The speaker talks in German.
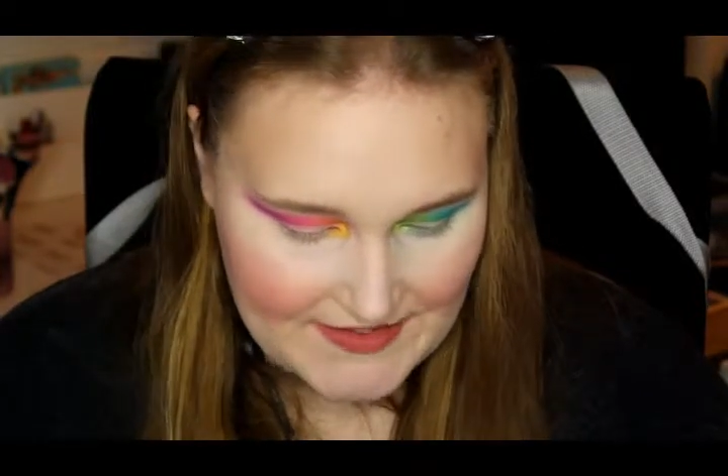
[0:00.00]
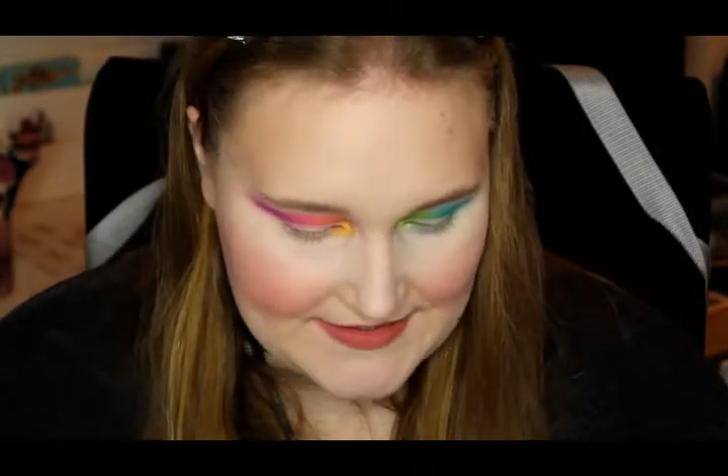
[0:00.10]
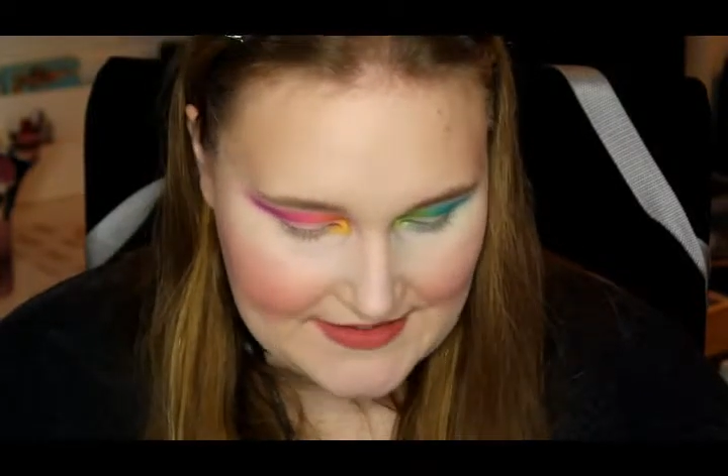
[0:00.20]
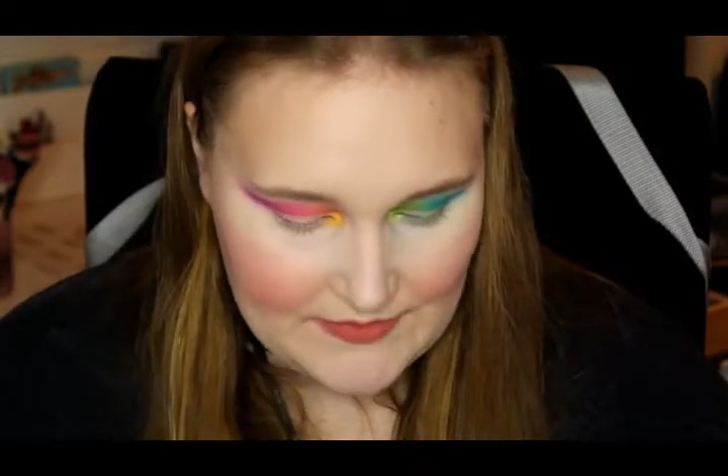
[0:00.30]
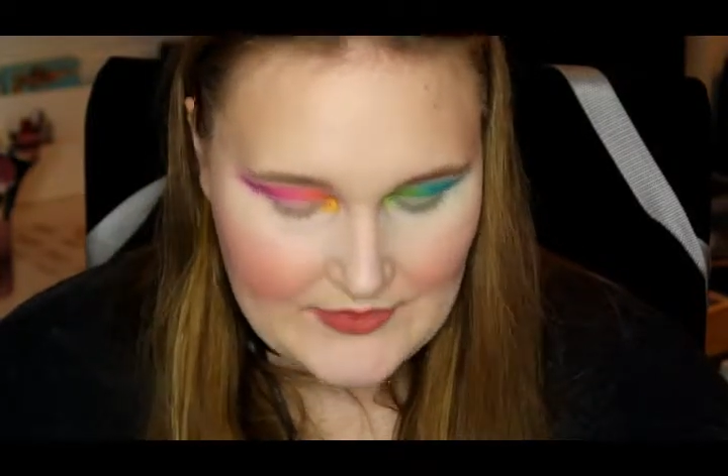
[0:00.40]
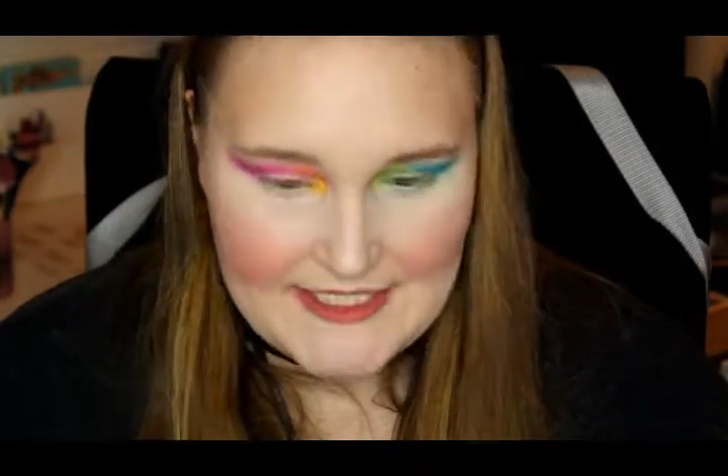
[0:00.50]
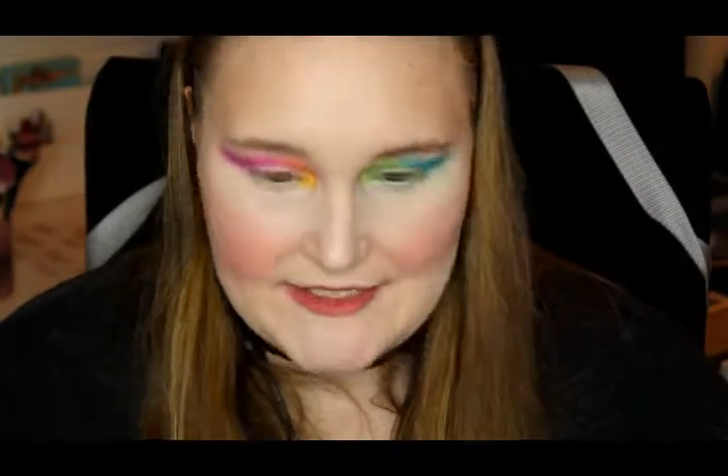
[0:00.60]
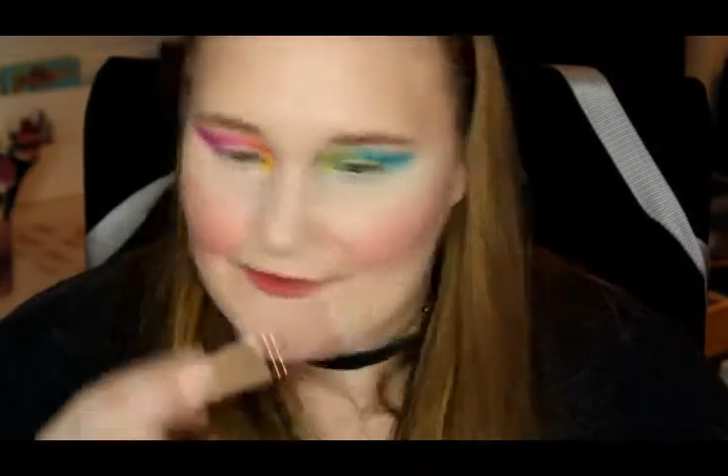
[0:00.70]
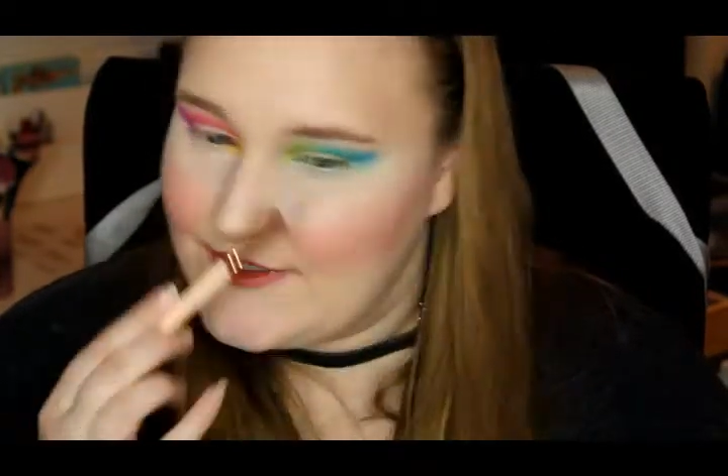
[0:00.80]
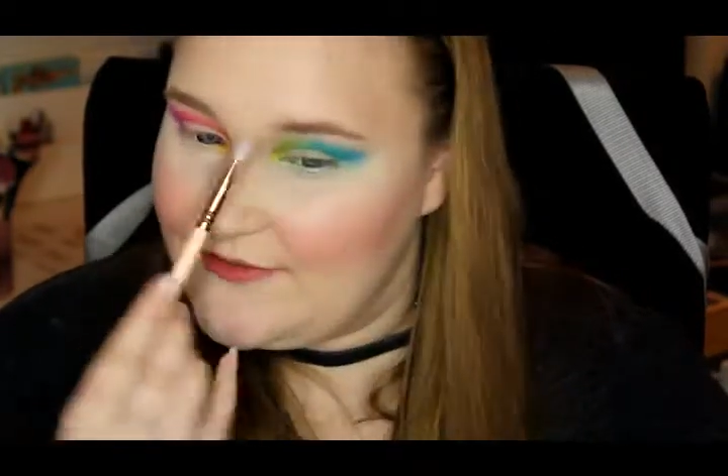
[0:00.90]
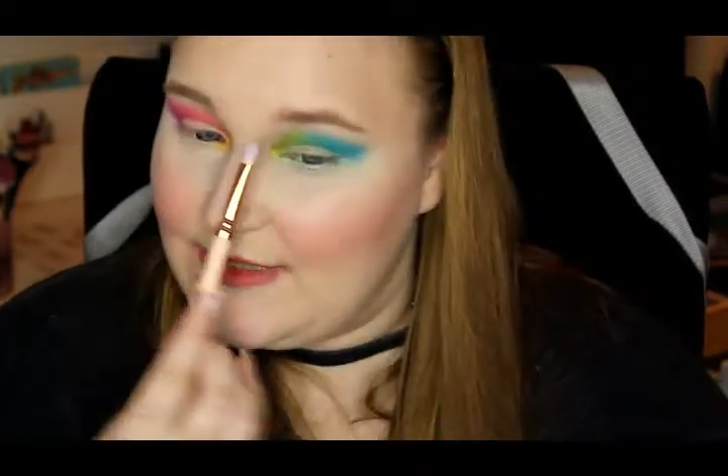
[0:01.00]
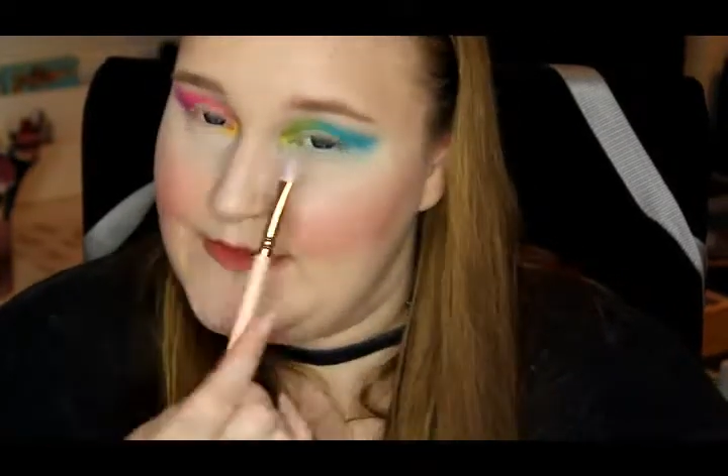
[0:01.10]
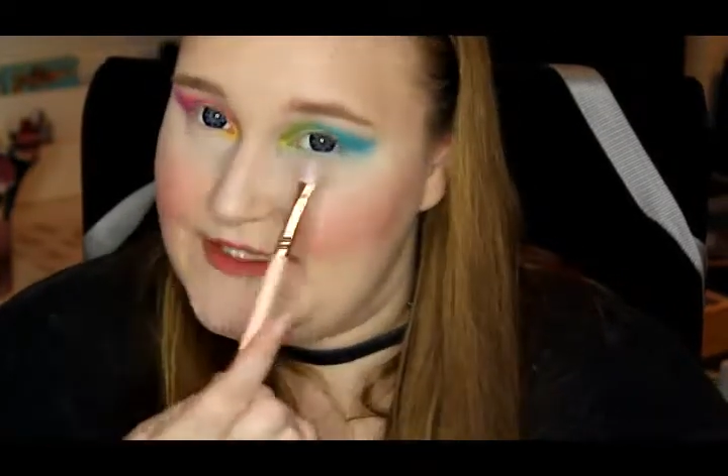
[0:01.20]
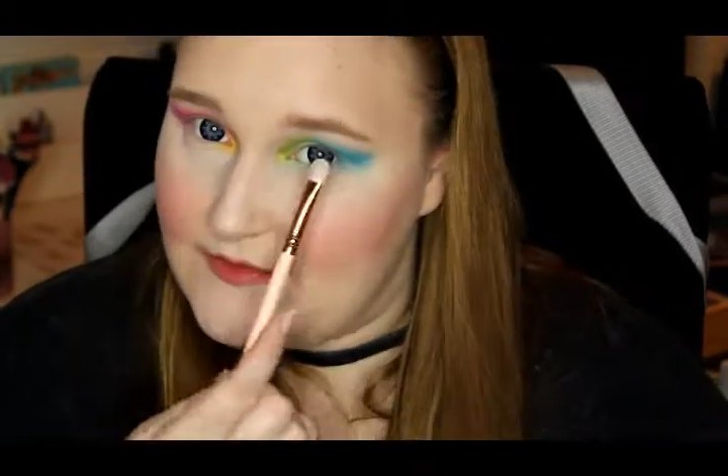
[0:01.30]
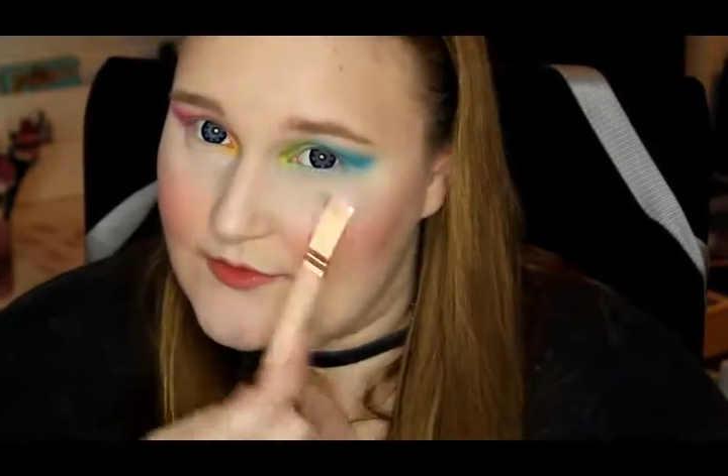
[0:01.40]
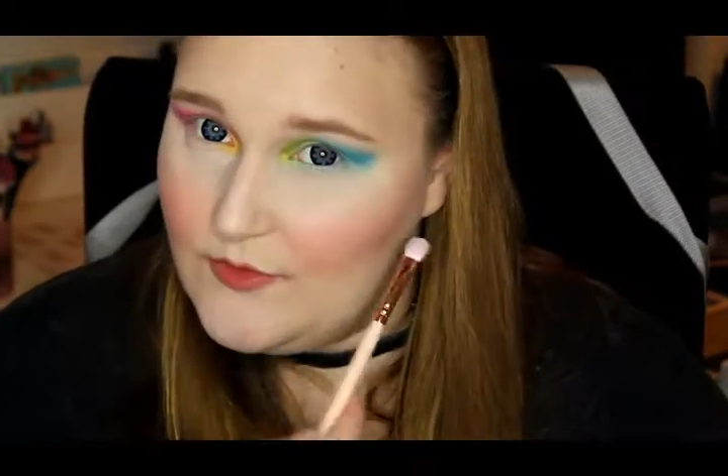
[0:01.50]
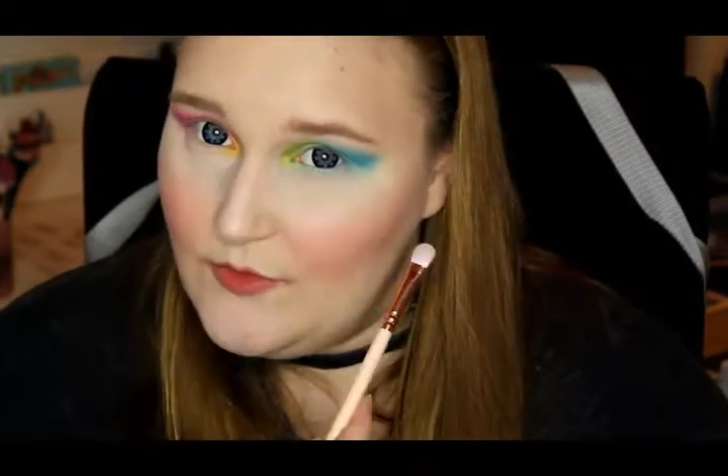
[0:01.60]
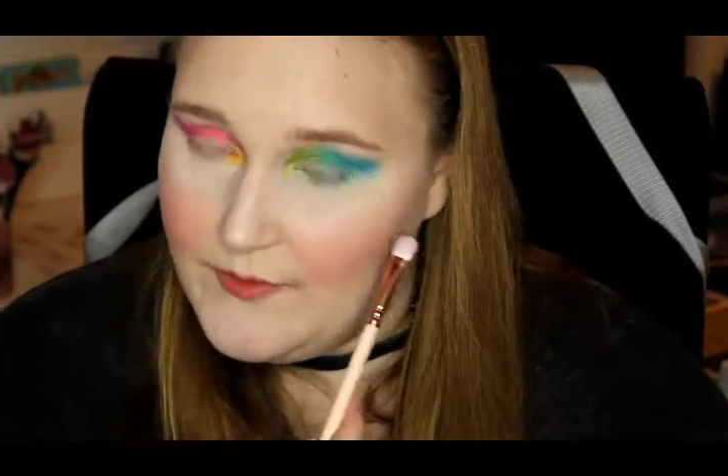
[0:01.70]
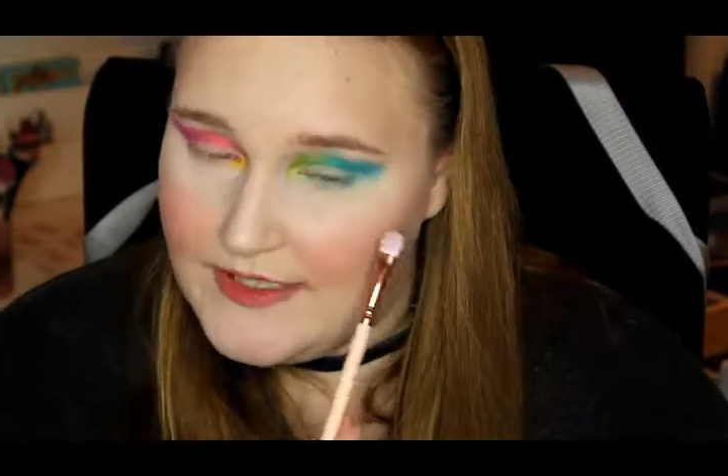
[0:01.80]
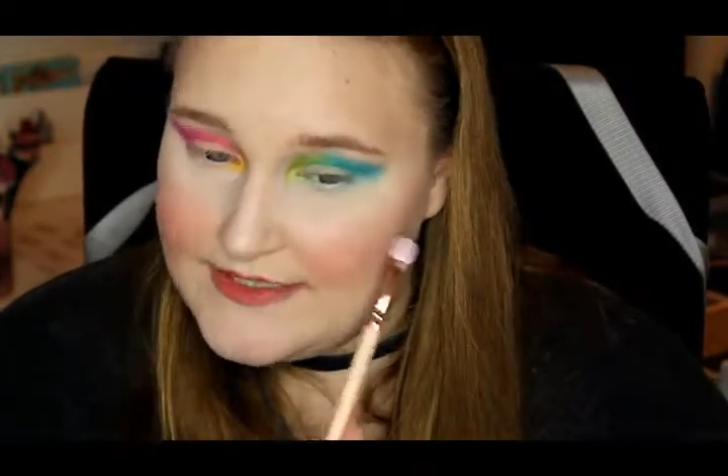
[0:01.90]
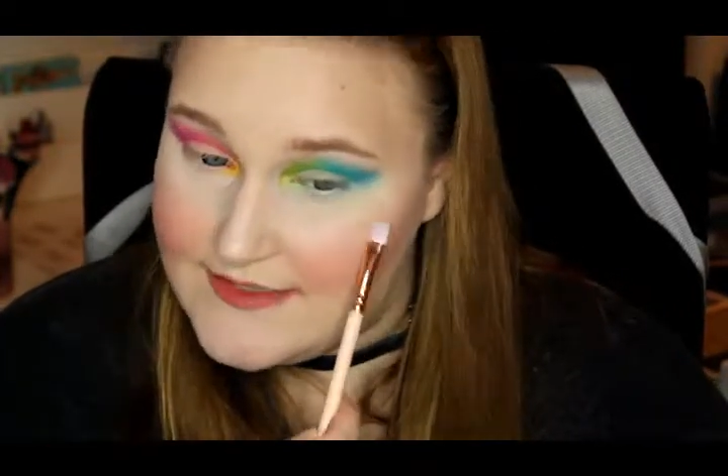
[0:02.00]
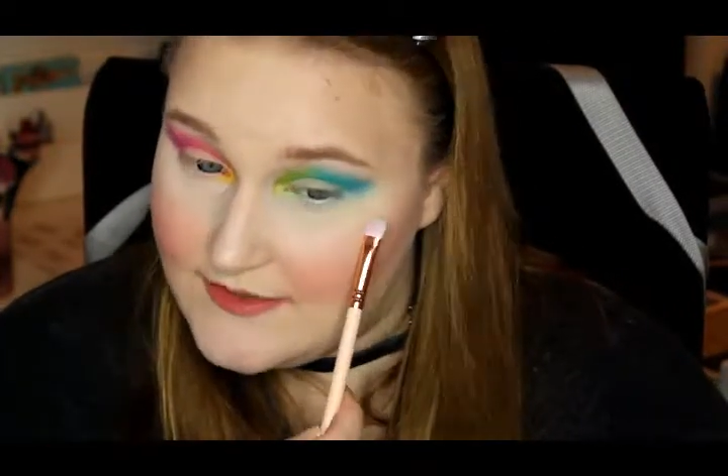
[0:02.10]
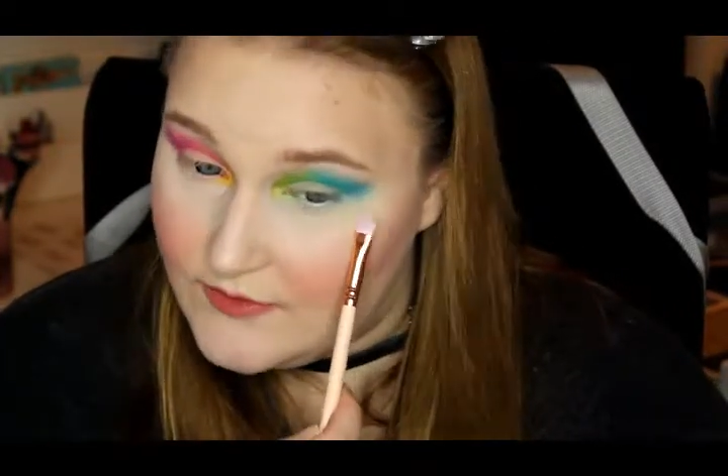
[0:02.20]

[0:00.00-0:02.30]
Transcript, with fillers: ich gebe noch eine von den Farben, die ich auch oben hatte,